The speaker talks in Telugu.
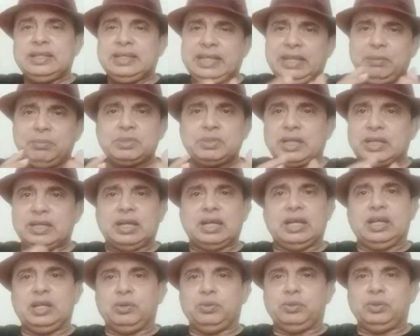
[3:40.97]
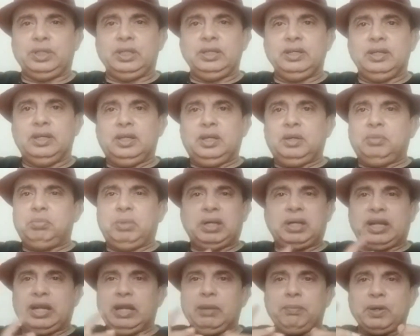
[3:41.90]
టీం చక్కగానే ఉంది
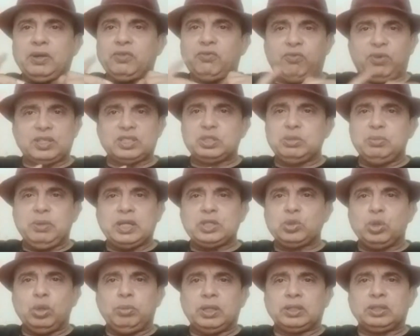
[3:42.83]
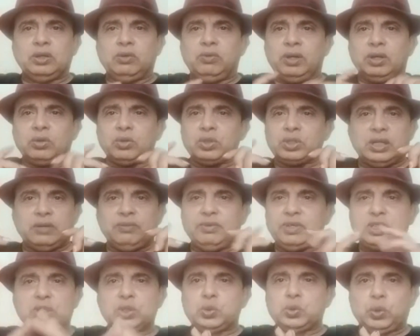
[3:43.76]
బట్ రేపటి ఫస్ట్ మ్యాచ్లో మాత్రం వాళ్ళకు
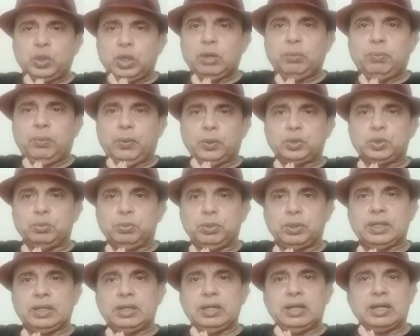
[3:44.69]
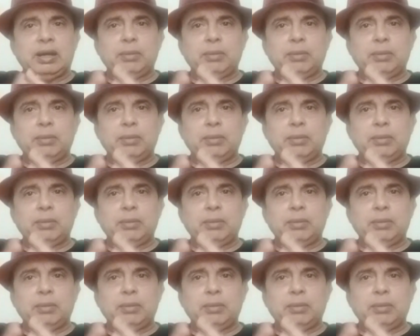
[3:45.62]
సర్వీసెస్ ఉండకపోవచ్చు ముఖ్యంగా